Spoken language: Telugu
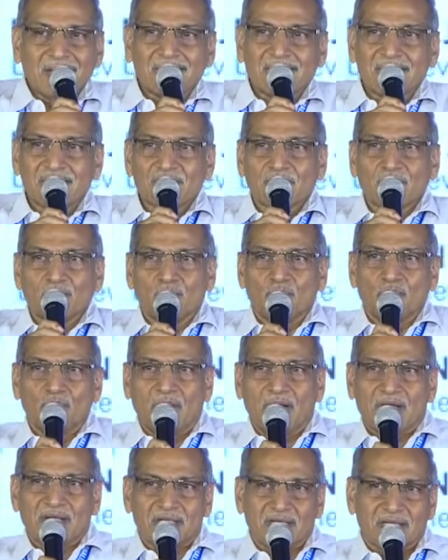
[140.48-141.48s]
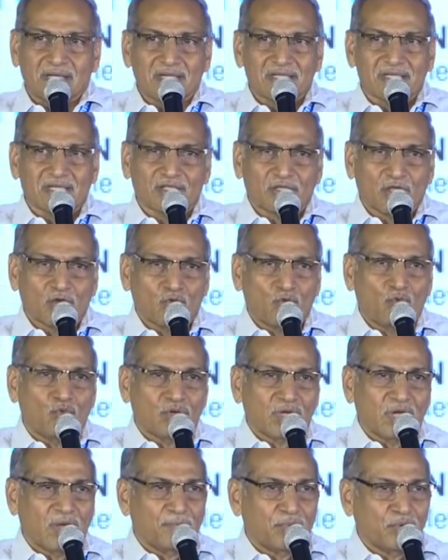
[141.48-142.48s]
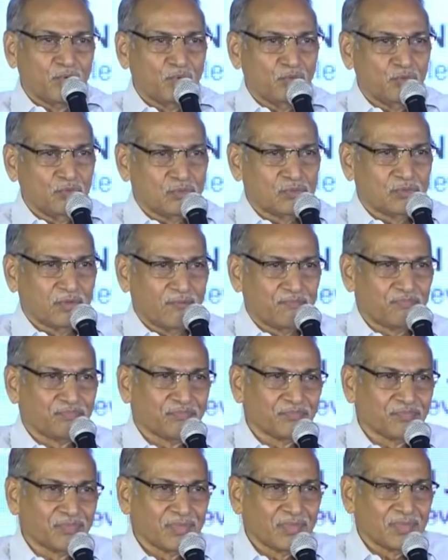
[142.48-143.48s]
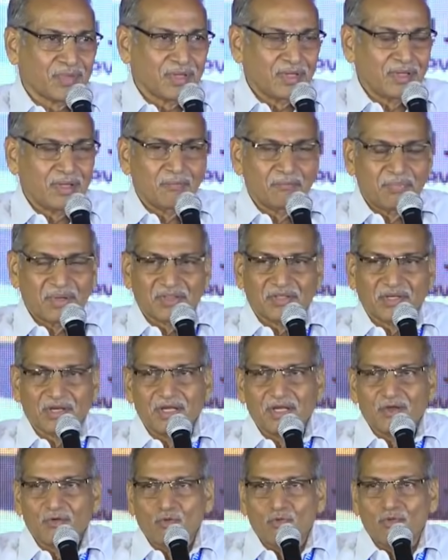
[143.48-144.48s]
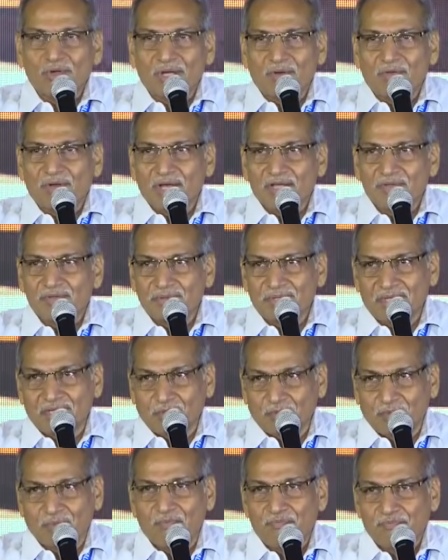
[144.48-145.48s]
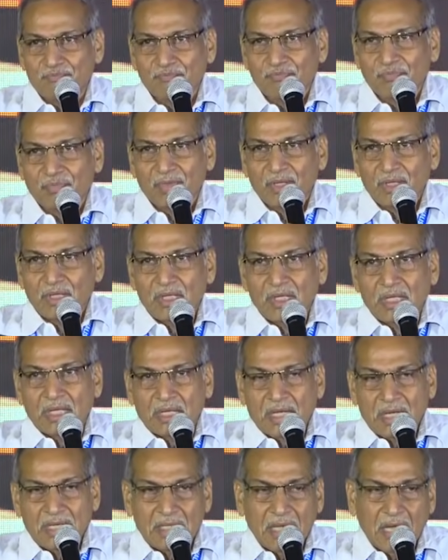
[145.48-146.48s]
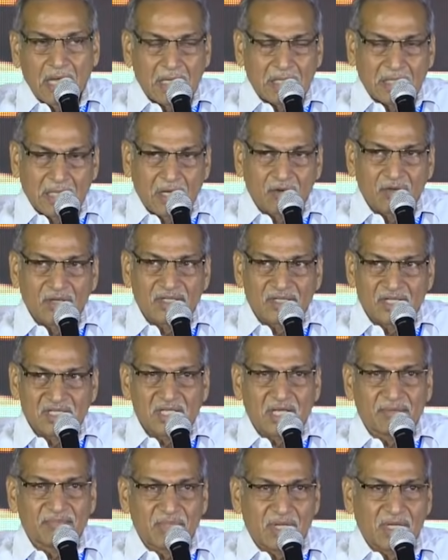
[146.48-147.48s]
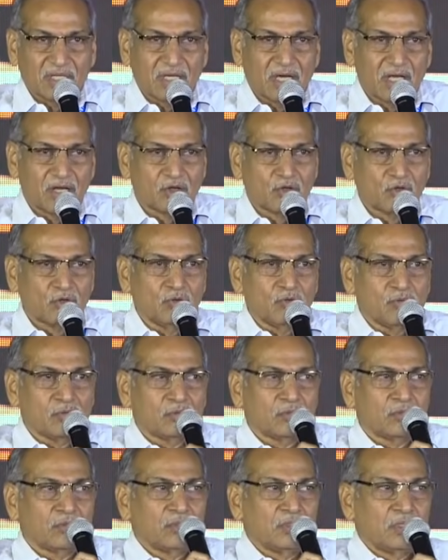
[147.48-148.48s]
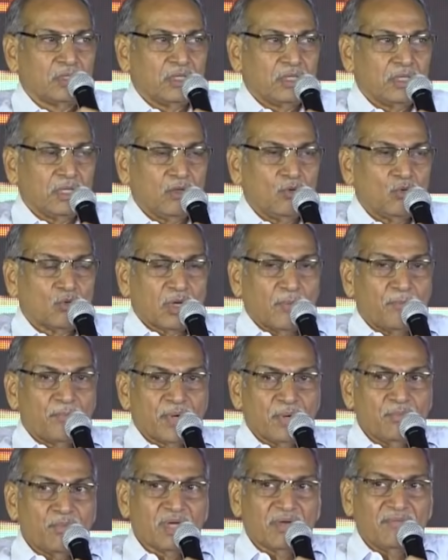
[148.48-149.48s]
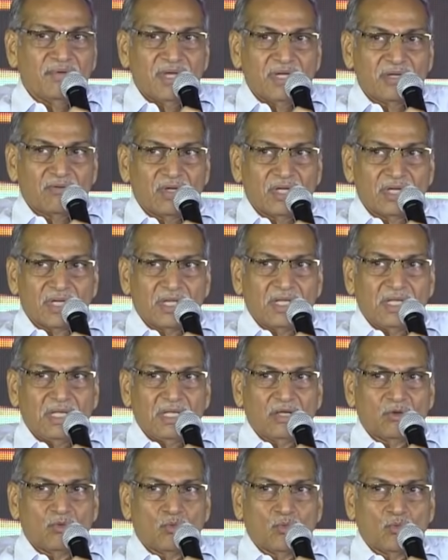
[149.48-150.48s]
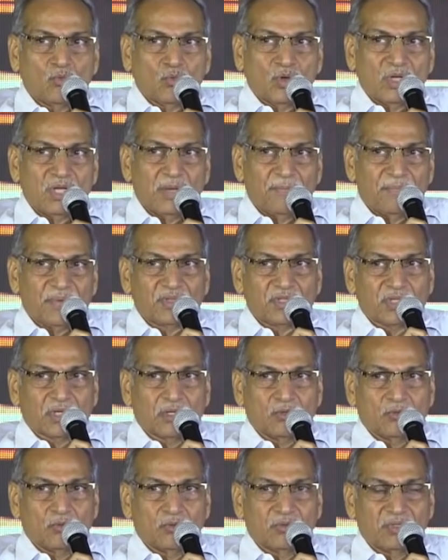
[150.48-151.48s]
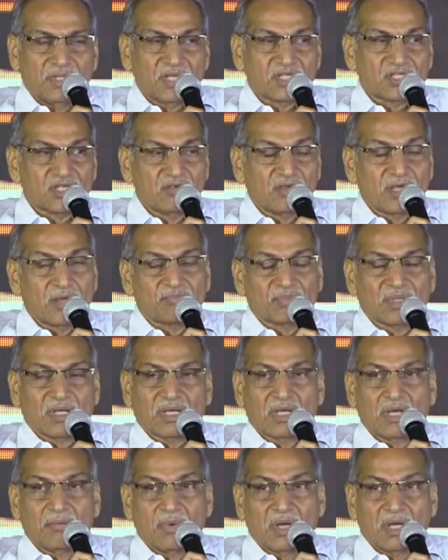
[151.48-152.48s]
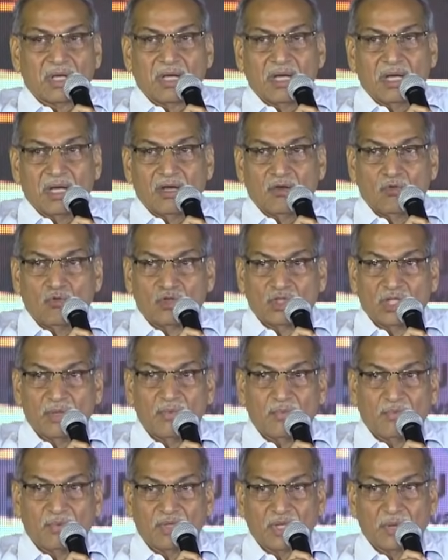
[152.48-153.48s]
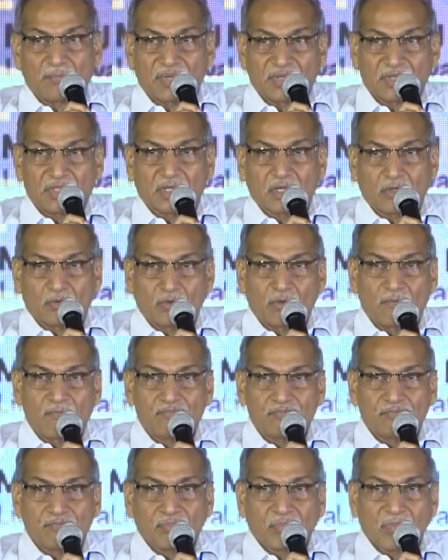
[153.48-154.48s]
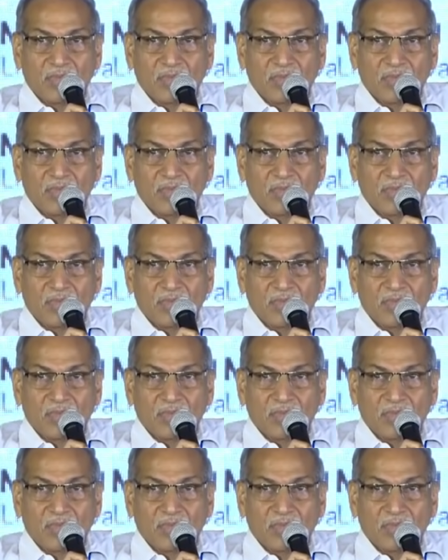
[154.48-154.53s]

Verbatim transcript: అలాంటి దశలో అక్షరాస్యత తక్కువ ఉన్నప్పుడు పత్రికలు ఎక్కువ ఉండే అవకాశం లేదు కానీ ఆ నాలుగైదు దశాబ్దాల కాలంలో ఒక ప్రముఖమైనటువంటి కొన్ని పత్రికలు దేశవ్యాప్తంగా బాగా గుర్తింపు పొందిన పత్రికలు